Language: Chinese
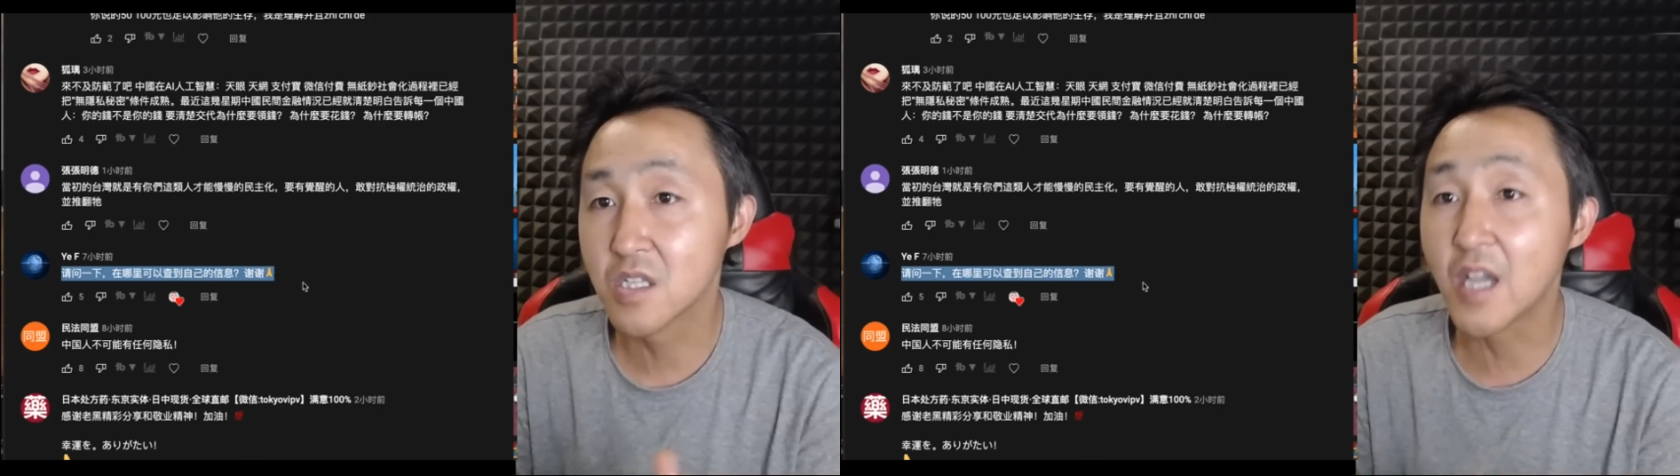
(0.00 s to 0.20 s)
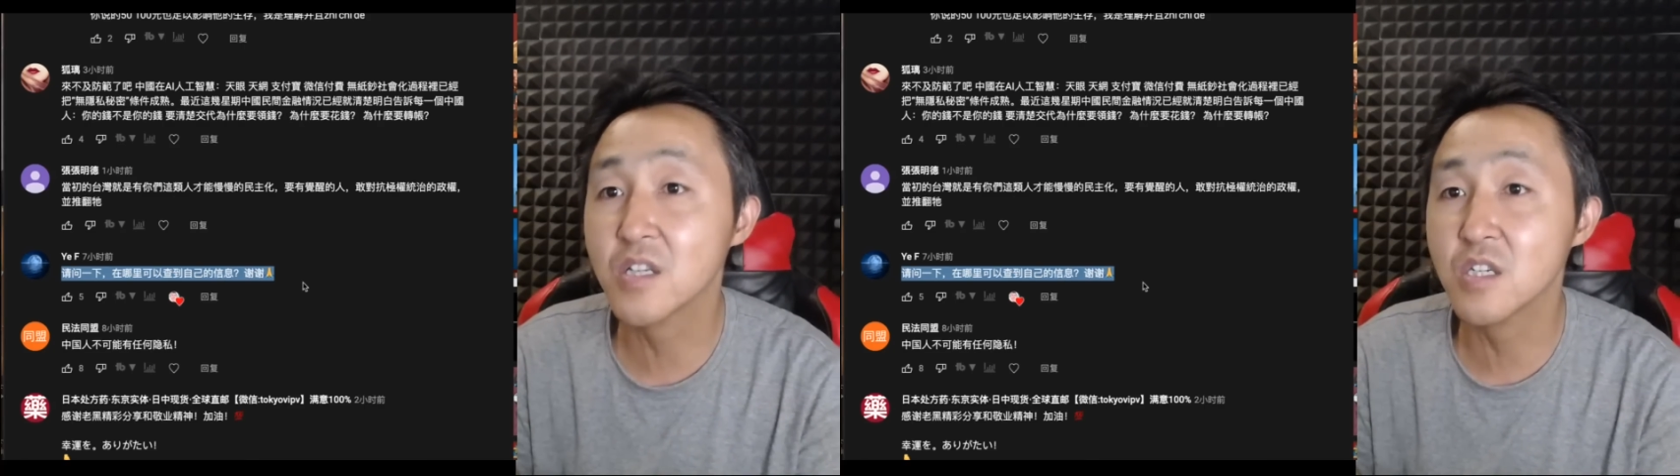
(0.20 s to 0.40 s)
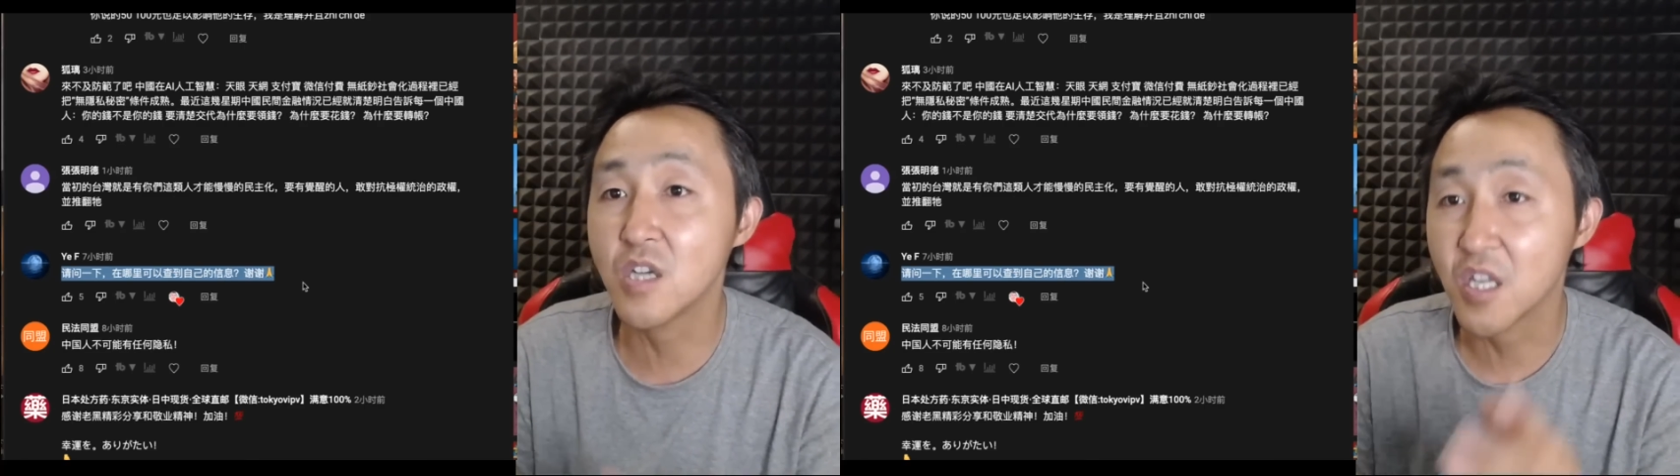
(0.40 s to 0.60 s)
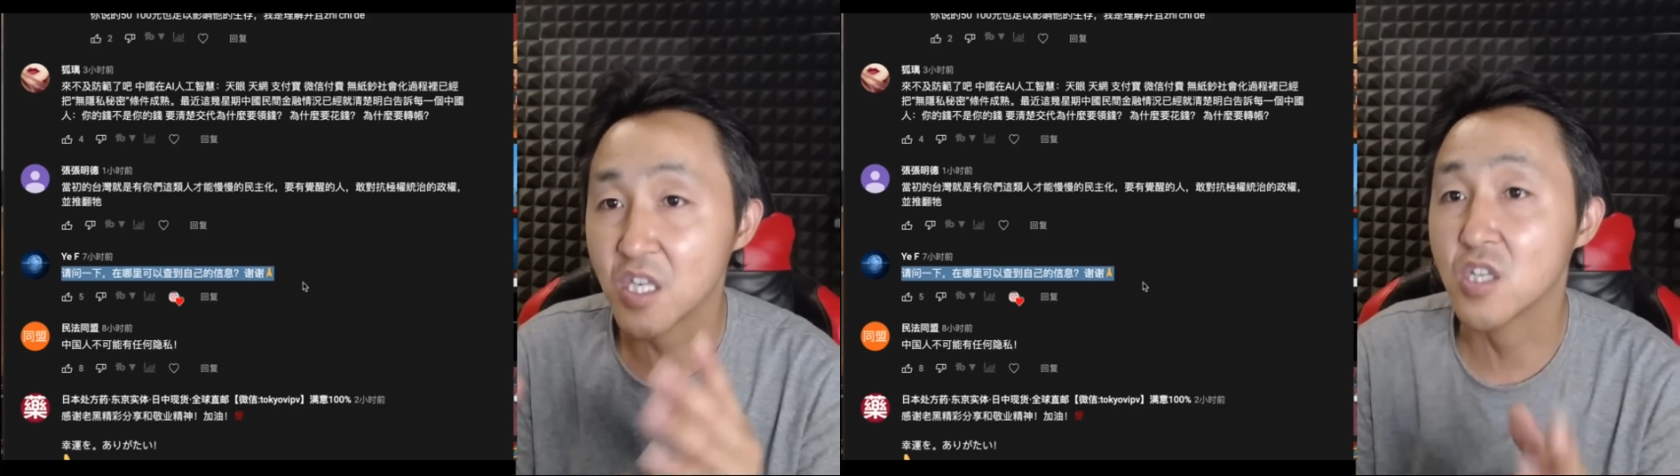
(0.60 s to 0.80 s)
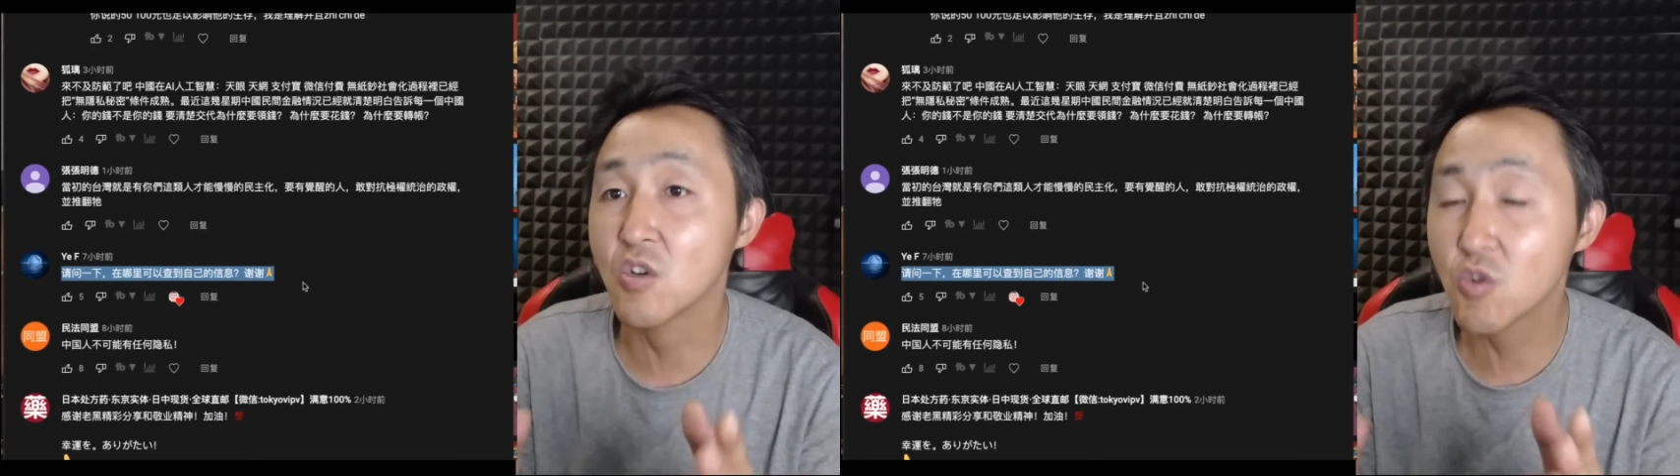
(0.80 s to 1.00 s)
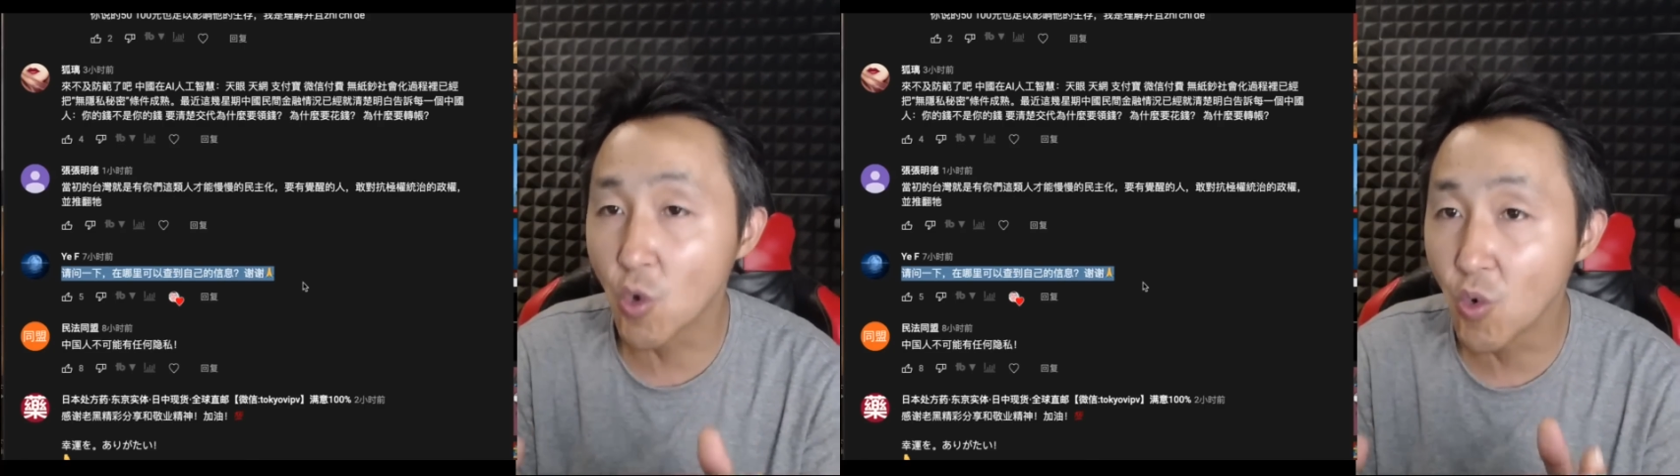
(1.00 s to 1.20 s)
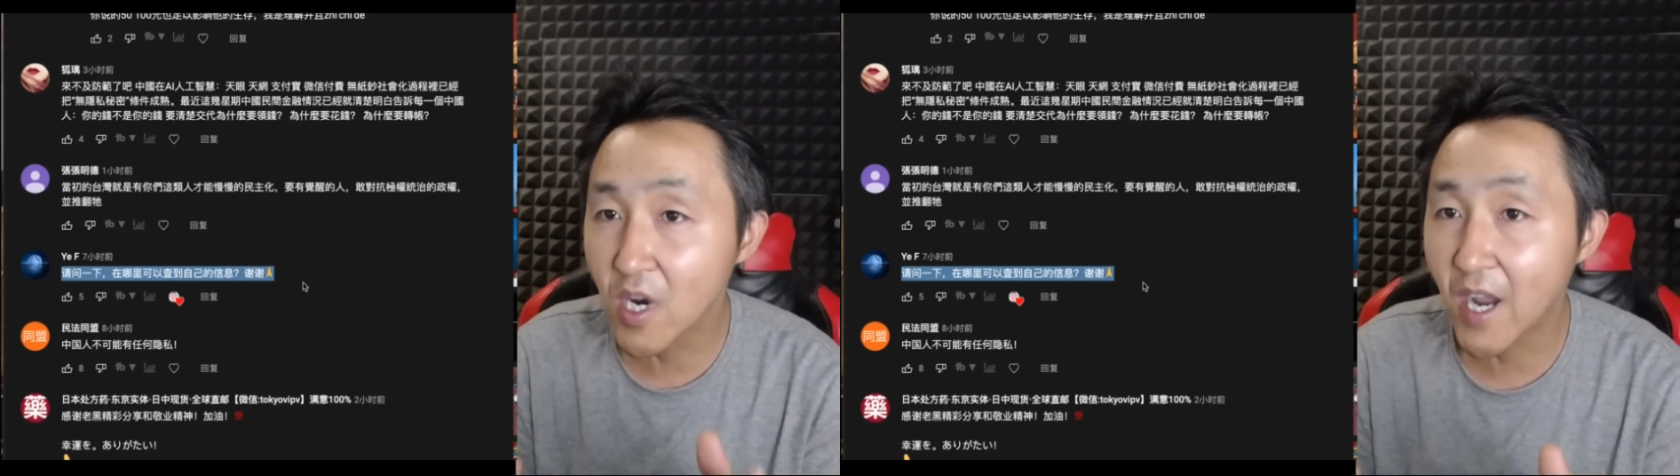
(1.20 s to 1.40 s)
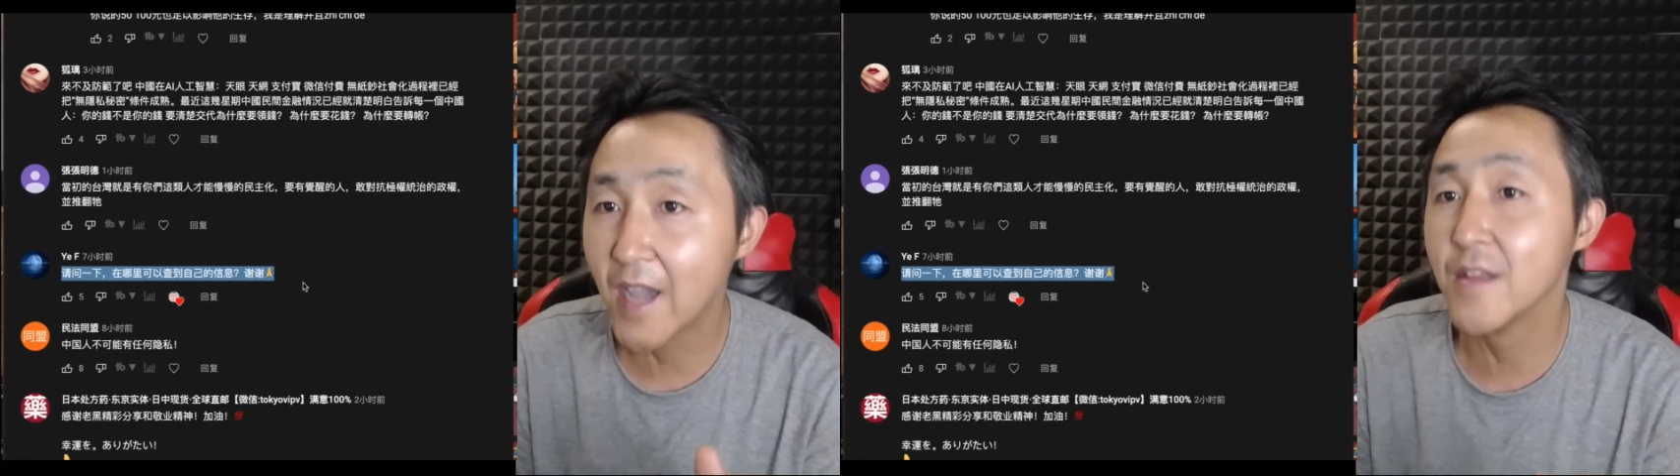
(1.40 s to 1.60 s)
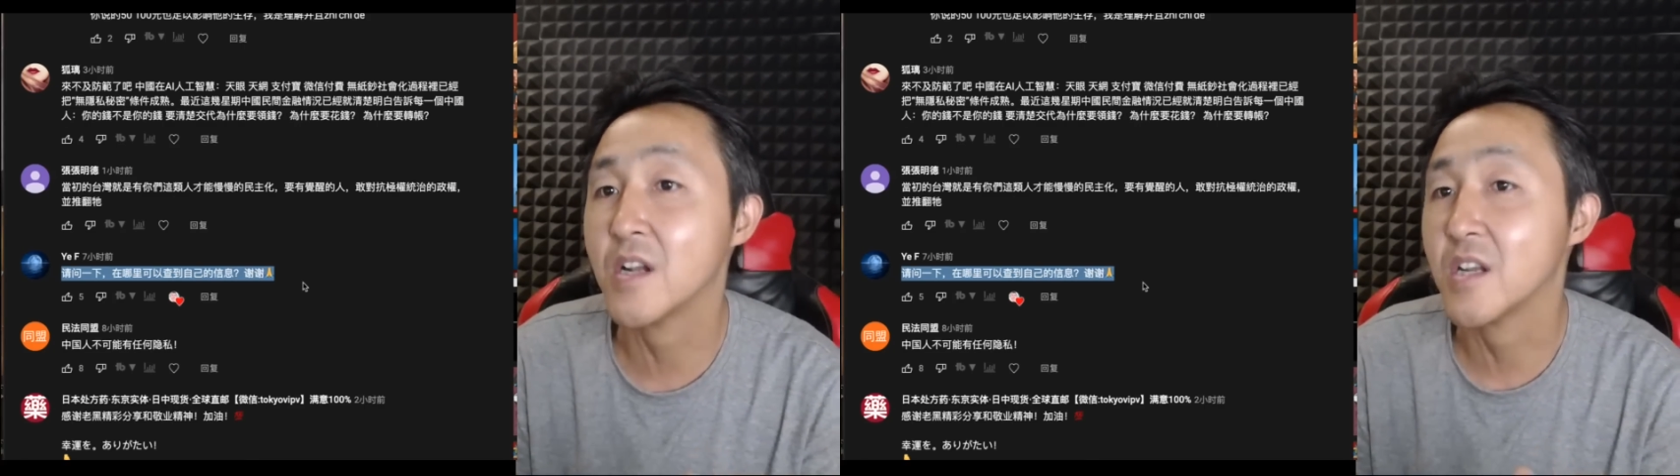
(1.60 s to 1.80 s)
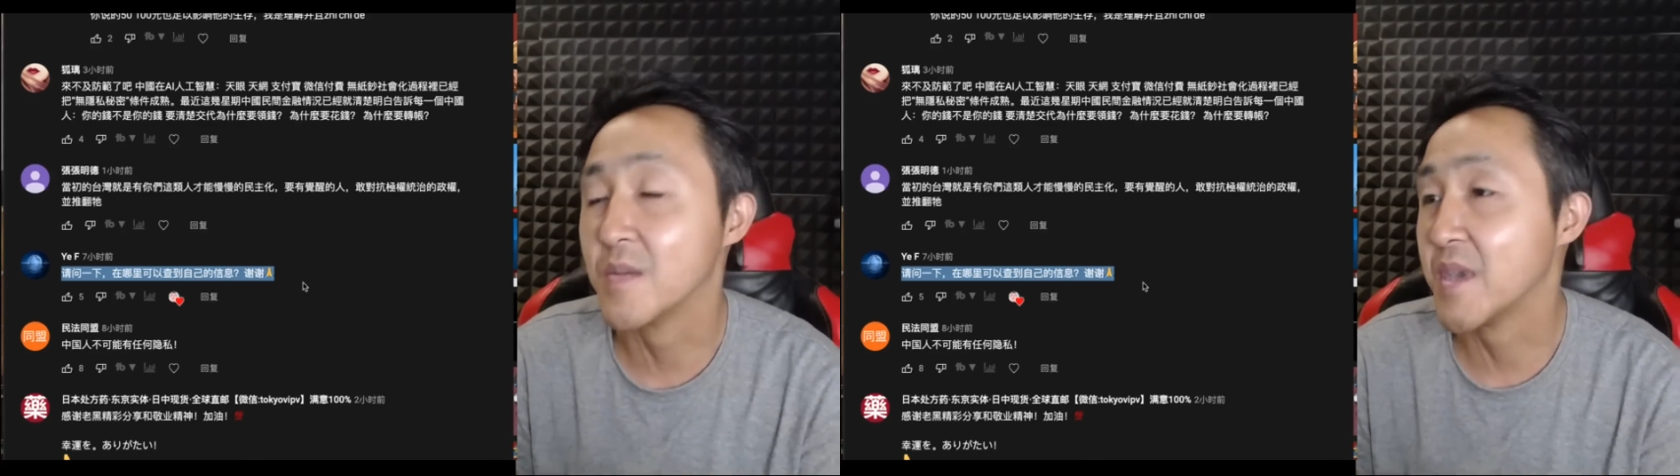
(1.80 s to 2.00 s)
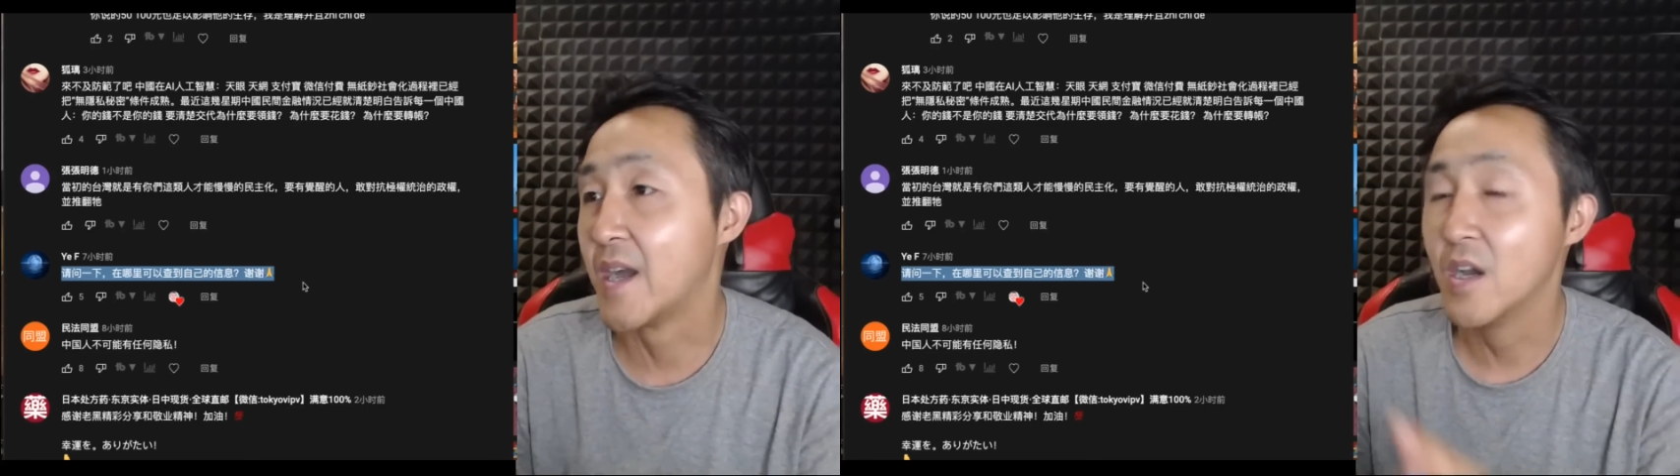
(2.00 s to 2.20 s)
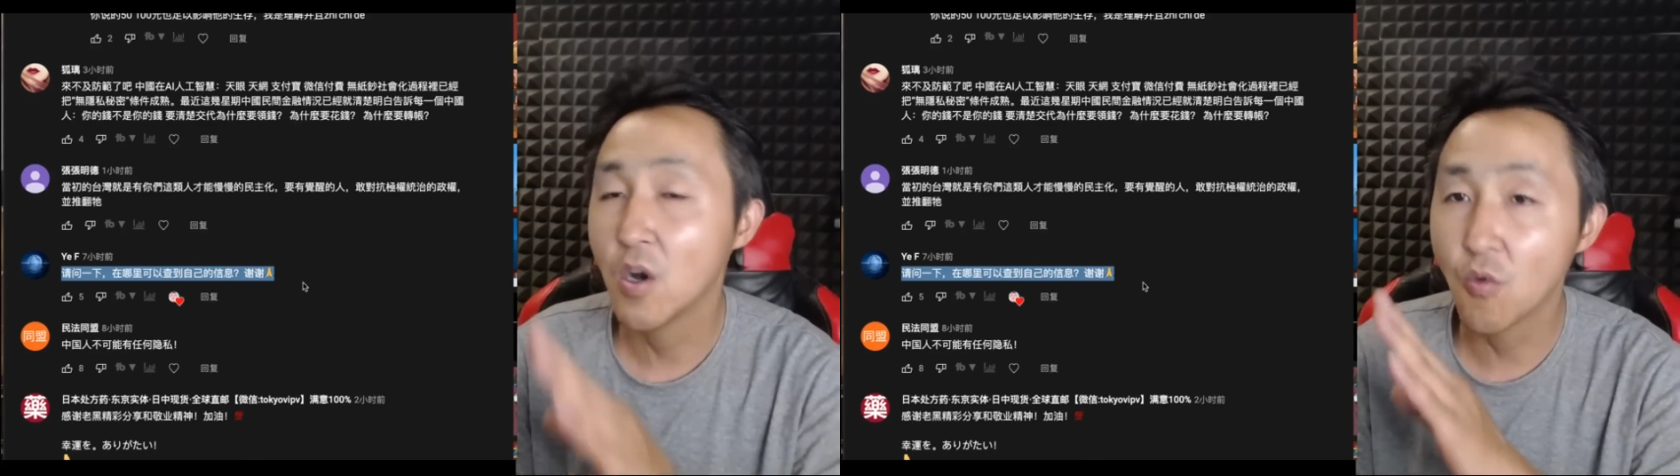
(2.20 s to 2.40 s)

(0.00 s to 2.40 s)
但是呢，已经公开的里面